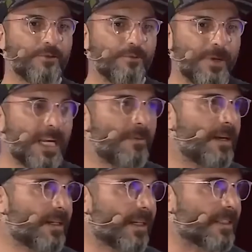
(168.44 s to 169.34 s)
çünkü
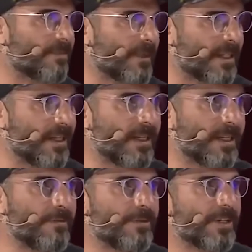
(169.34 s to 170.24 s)
beraber hareket etmekle
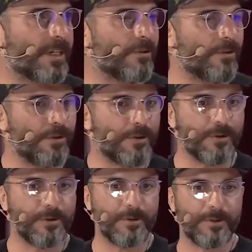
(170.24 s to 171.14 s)
ilgili bir şey. Hmm. O,
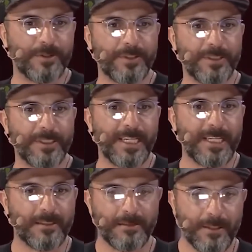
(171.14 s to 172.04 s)
o, o şimdi
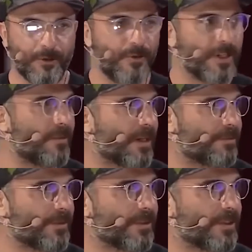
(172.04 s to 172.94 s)
ne ne
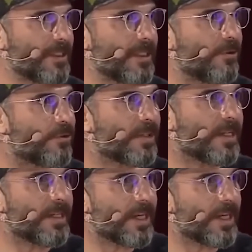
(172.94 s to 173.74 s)
kovalamak bir şey yine ondan hmm.